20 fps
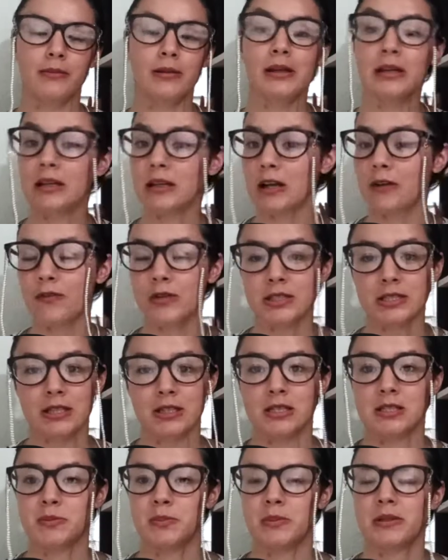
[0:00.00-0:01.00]
venir la fecha de
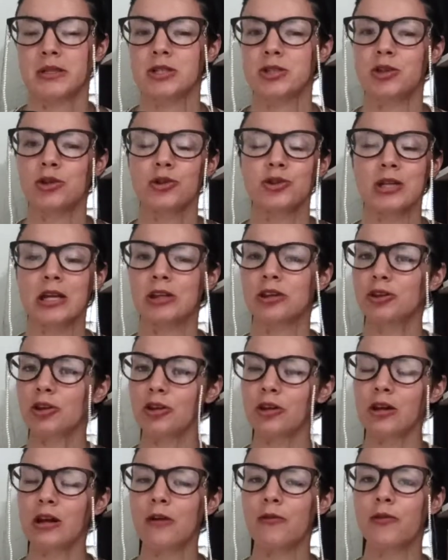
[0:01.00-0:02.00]
expedición, o sea,
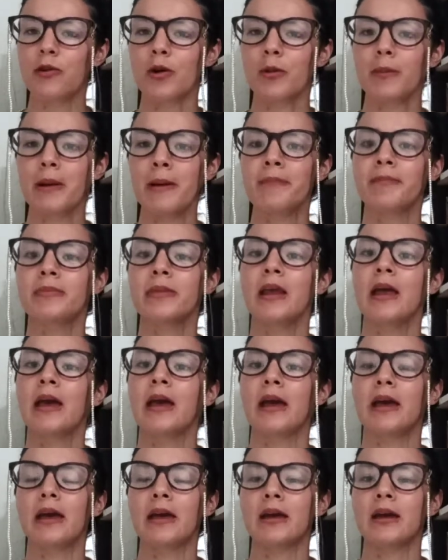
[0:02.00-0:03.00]
toda la forma
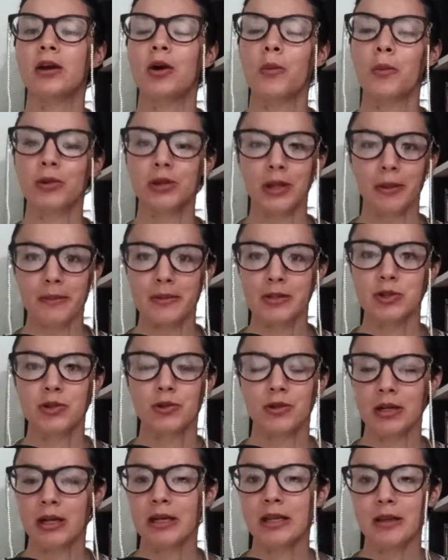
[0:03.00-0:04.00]
en como te
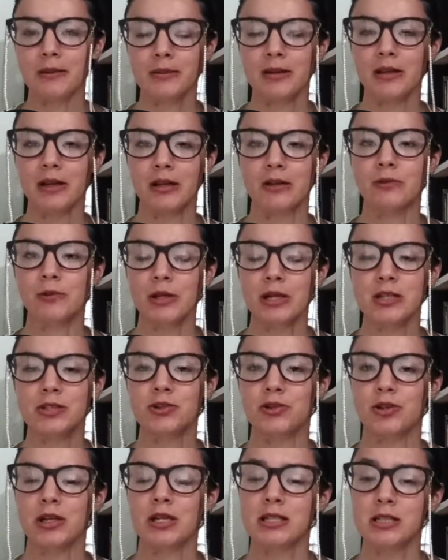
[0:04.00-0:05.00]
mencioné que debe de reunir
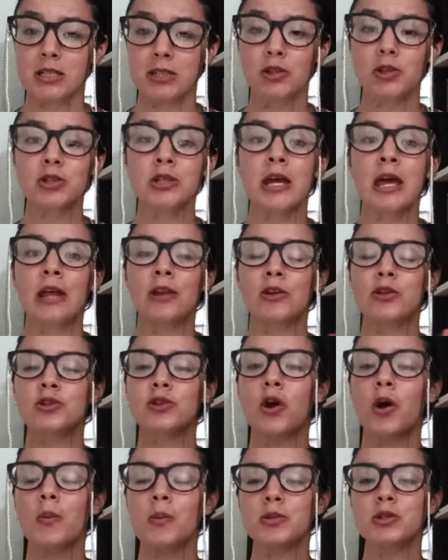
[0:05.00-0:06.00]
esos requisitos, entonces
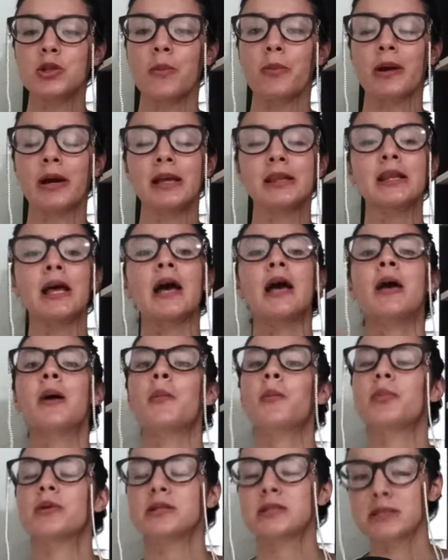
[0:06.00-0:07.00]
cómo se objeta,
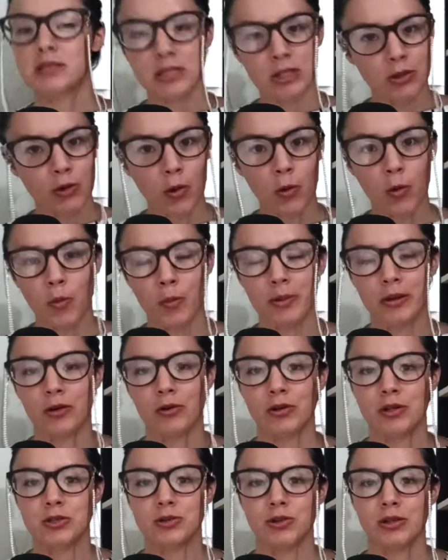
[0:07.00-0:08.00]
pues si no cumple
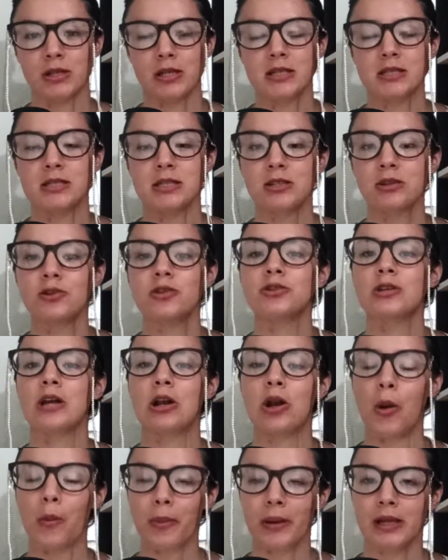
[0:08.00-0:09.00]
con esos requisitos,
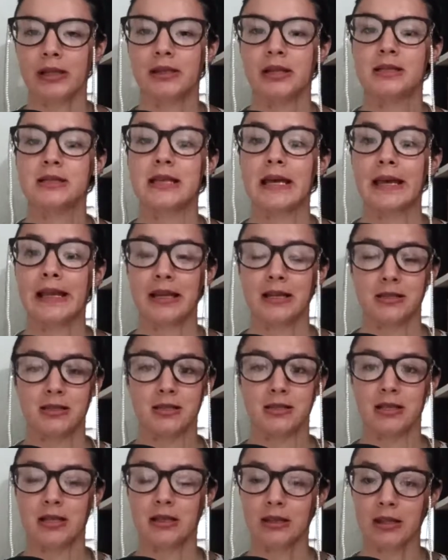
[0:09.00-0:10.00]
lo objetas en ese
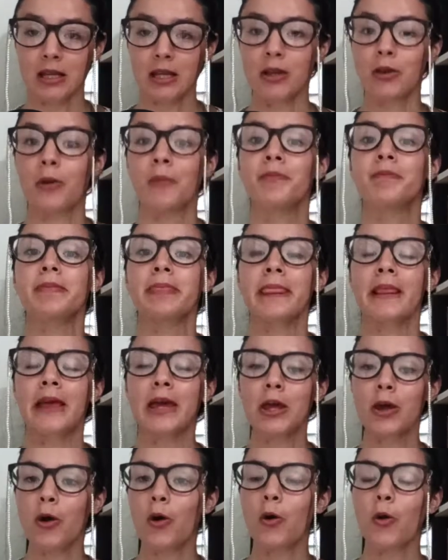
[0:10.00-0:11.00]
sentido.
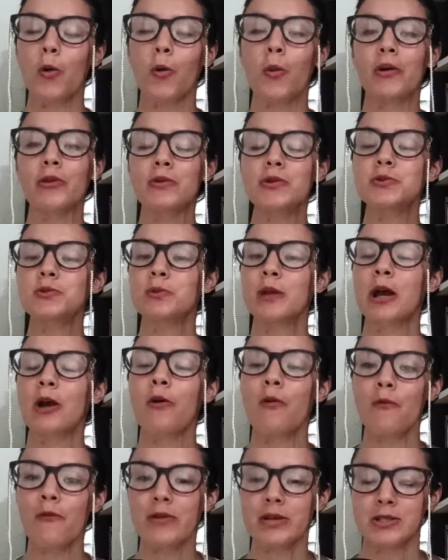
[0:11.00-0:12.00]
Y ojo, cuando es una
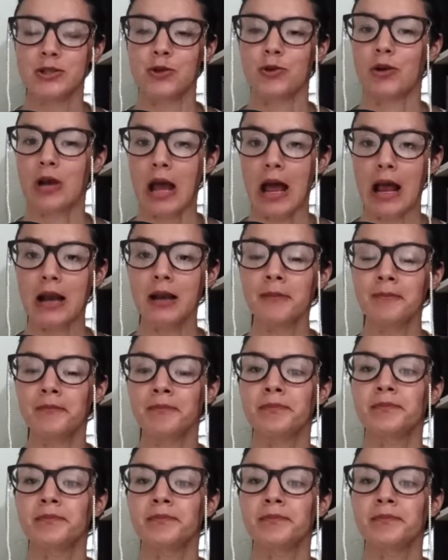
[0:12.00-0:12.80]
confesional,